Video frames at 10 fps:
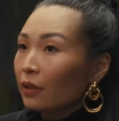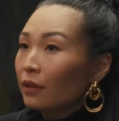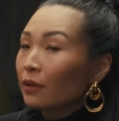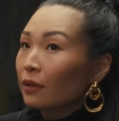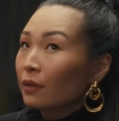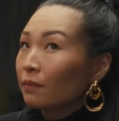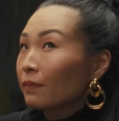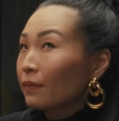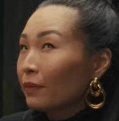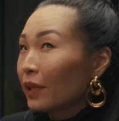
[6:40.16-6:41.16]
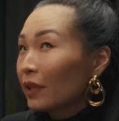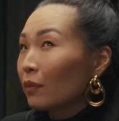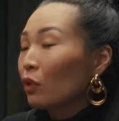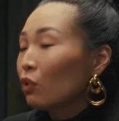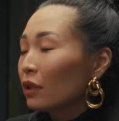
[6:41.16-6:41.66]
Эм, при
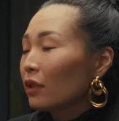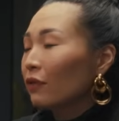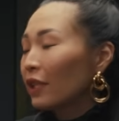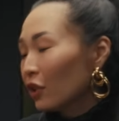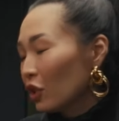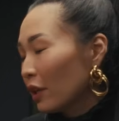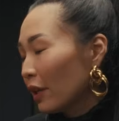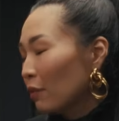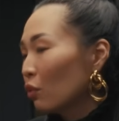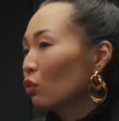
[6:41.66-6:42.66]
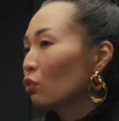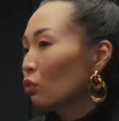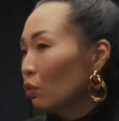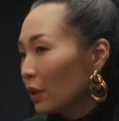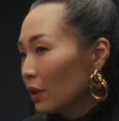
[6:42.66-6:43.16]
этом люди-то внешние, они могут
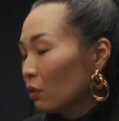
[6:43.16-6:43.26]
думать,